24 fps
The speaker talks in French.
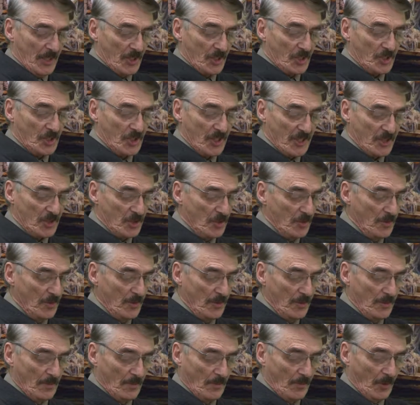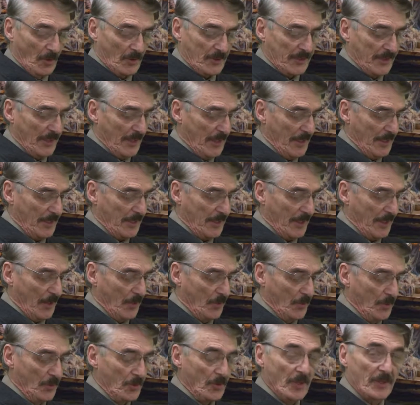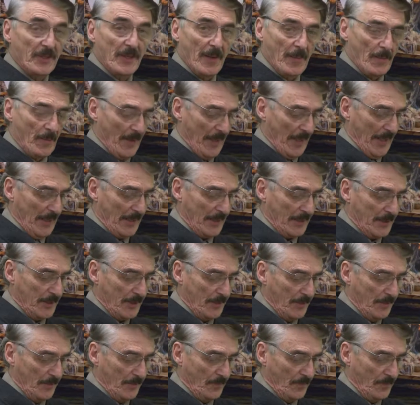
Jésus monta dans une des barques